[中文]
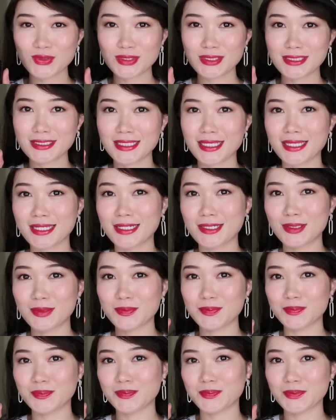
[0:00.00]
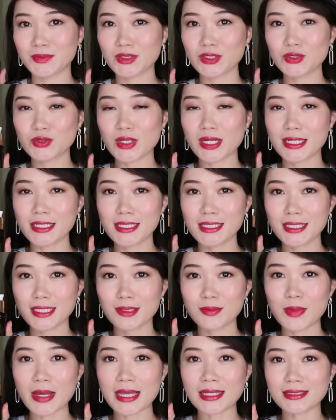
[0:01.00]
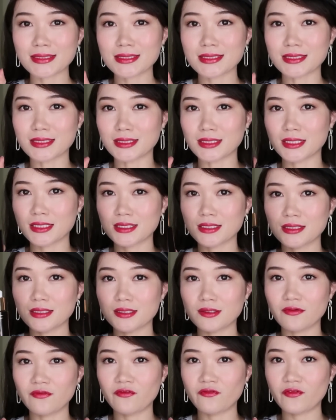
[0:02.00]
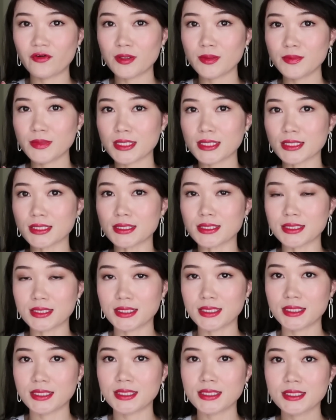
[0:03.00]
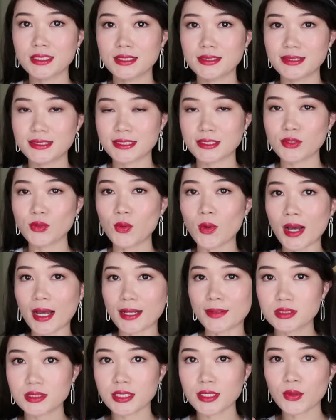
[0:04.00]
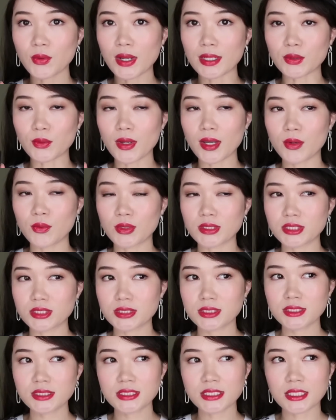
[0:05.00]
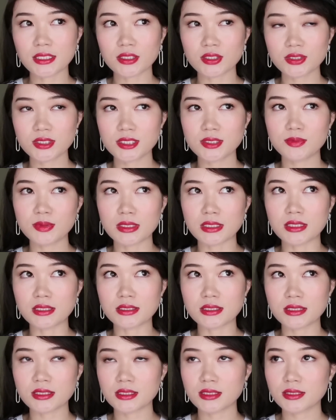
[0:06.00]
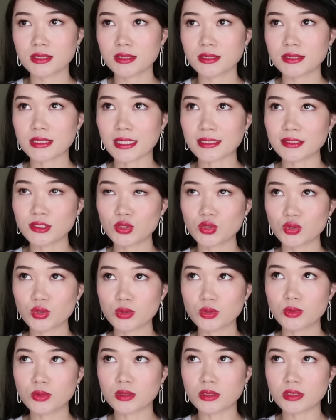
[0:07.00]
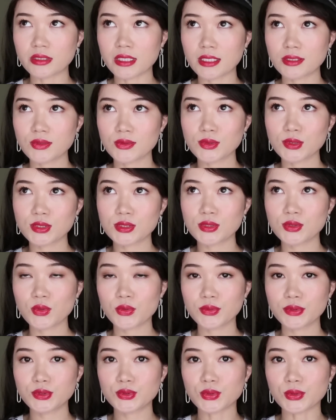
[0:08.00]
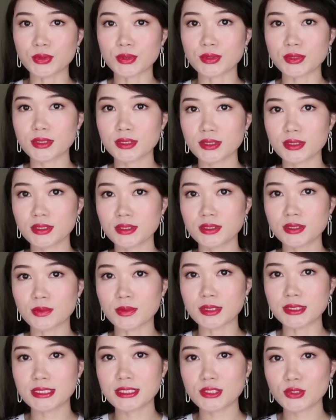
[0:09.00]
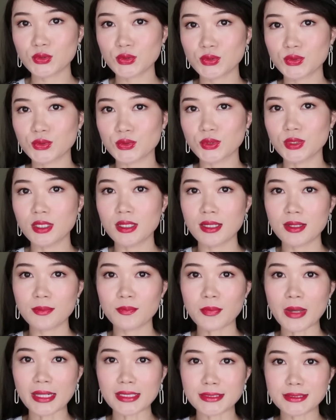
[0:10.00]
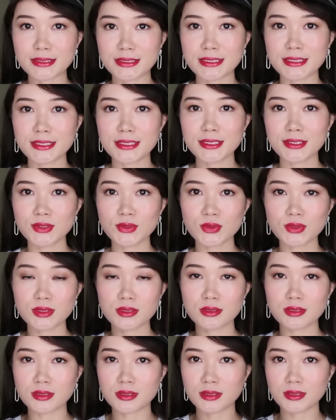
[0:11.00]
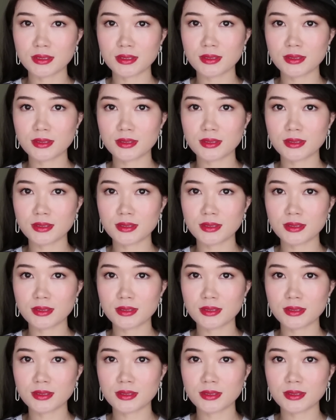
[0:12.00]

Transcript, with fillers: 就是那个匈牙利那个牌子的一个 firming 的一个精华。这款的话，我之前的视频已经详细说过了，它就是用一种什么技术把筋就是。